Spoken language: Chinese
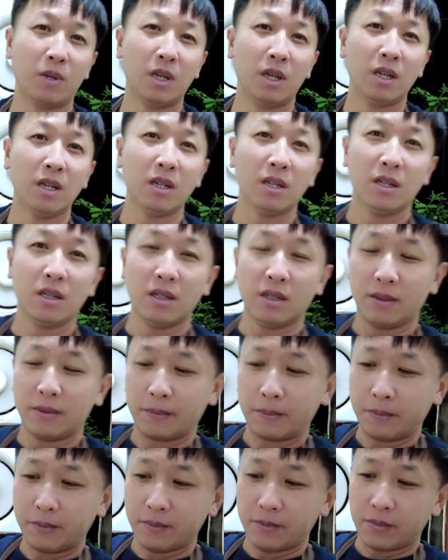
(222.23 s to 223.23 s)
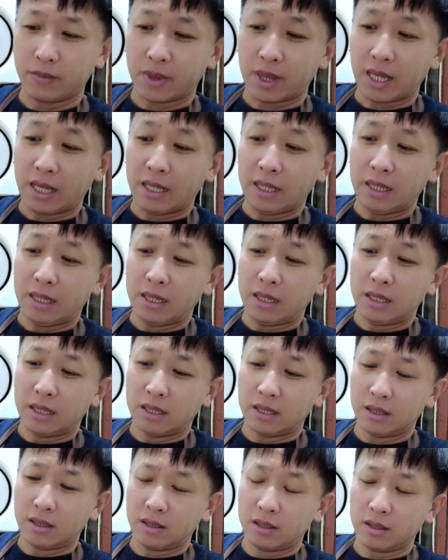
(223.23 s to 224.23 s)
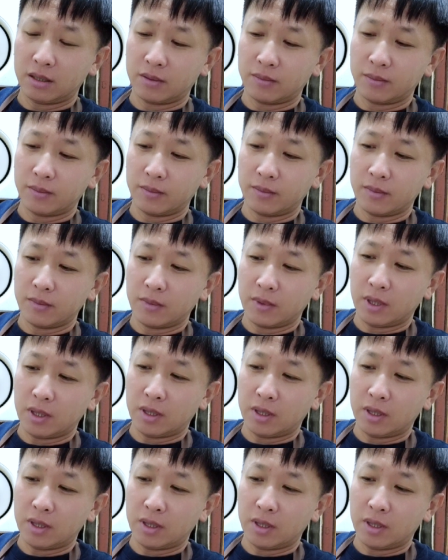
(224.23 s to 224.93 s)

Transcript: 对啊，我们找过几次了，而且今天也特意去找了，